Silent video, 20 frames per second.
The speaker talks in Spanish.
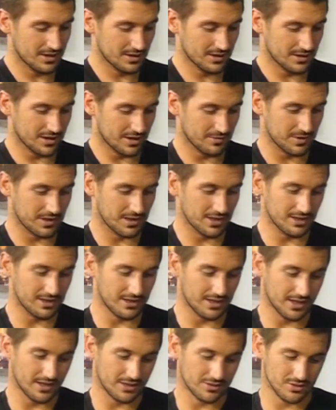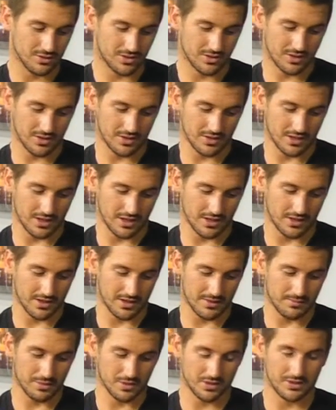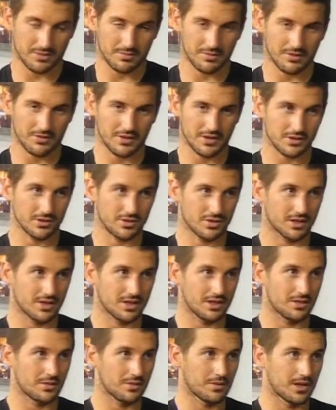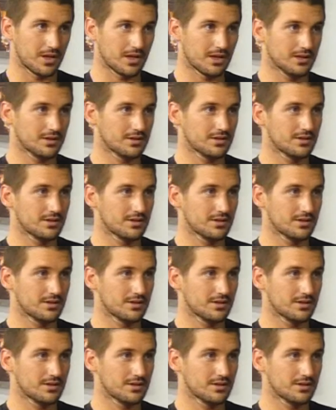También al director de deportes, profesor Kis Vega,